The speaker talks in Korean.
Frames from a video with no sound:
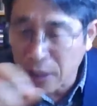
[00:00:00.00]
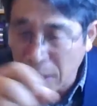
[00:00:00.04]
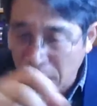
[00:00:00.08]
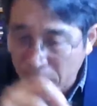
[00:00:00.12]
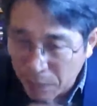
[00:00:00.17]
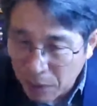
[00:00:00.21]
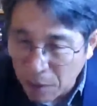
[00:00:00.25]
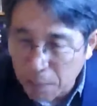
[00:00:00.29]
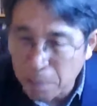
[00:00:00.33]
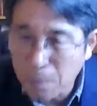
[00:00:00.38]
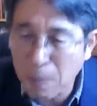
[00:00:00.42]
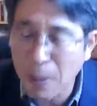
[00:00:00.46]

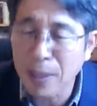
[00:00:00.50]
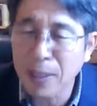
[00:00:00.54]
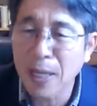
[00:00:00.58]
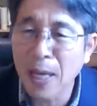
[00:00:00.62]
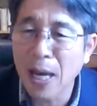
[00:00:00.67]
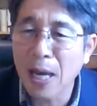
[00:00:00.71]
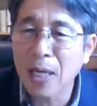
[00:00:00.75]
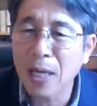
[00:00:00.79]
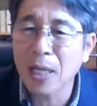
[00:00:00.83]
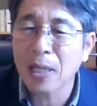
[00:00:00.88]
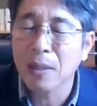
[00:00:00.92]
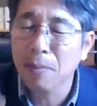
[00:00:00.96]
전
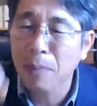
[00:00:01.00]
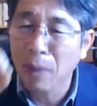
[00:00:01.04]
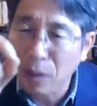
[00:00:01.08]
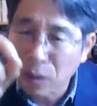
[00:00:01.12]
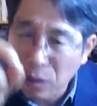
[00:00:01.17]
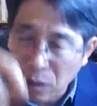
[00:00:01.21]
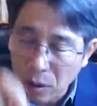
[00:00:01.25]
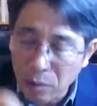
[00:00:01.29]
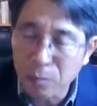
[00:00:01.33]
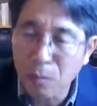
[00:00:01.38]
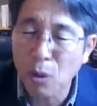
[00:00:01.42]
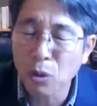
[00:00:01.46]
3년 반이
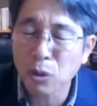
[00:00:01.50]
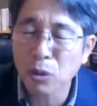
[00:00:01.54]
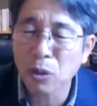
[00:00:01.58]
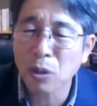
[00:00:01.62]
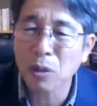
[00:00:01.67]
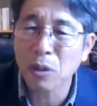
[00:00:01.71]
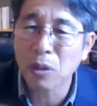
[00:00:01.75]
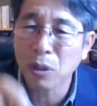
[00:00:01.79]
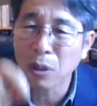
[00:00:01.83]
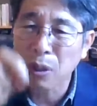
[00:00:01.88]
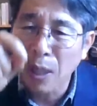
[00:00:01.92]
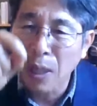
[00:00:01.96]
하나님이 어떤
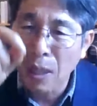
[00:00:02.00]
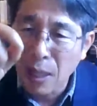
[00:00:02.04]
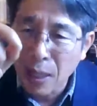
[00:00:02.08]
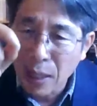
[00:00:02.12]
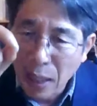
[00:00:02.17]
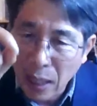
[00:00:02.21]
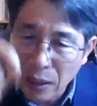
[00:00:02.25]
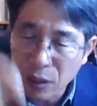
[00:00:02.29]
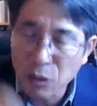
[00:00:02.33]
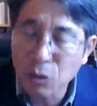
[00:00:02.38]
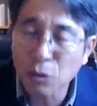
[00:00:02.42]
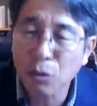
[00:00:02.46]
목적을
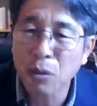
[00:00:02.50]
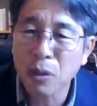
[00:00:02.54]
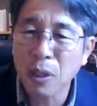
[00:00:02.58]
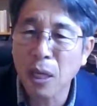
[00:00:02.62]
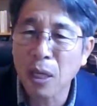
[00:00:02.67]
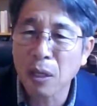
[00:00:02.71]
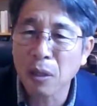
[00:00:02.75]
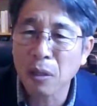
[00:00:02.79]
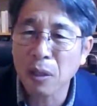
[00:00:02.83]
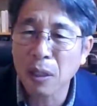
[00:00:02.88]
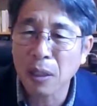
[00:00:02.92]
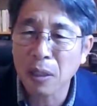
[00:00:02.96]

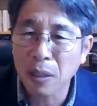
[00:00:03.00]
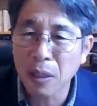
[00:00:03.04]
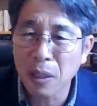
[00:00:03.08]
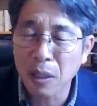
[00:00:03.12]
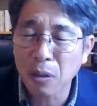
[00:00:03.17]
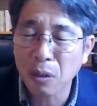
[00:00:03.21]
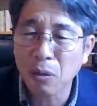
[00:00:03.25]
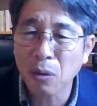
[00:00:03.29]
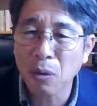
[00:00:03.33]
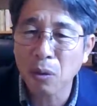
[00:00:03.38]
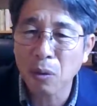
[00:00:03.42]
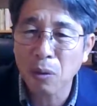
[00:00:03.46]
가지고
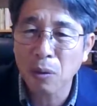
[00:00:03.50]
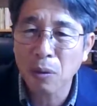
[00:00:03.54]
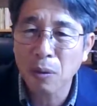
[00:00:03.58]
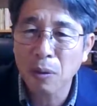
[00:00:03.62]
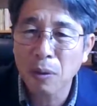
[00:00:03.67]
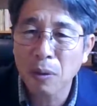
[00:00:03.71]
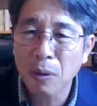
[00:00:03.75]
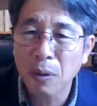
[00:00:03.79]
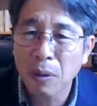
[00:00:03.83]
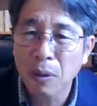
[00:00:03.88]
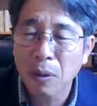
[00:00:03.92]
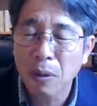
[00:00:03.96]

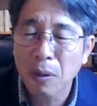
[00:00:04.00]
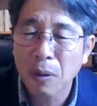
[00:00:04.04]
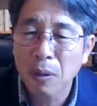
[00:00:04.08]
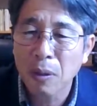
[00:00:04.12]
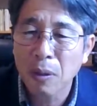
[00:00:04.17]
있고